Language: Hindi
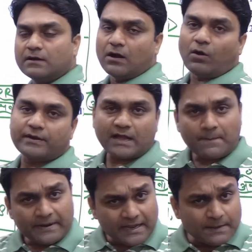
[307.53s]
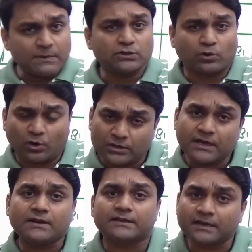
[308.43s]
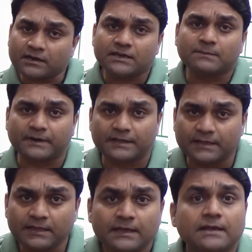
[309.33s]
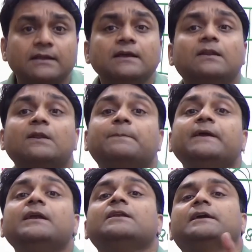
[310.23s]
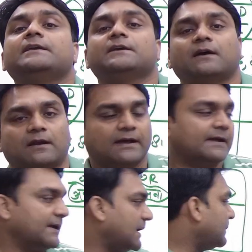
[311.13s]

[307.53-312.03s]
और यहां पर एक बात और ध्यान ये रखनी पड़ेगी कि रिपीट नहीं करना है अब